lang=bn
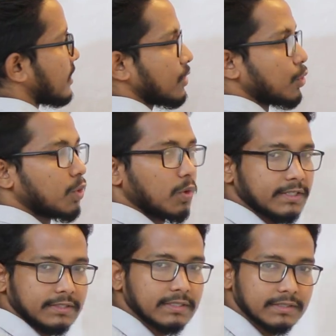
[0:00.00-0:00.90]
শেষে শূন্য
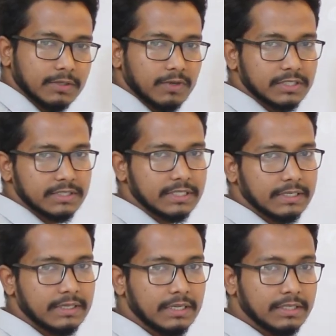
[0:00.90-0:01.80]
আছে যেগুলো শেষে
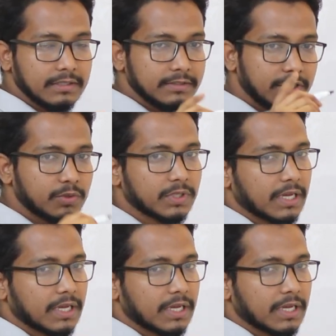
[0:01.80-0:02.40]
জিরো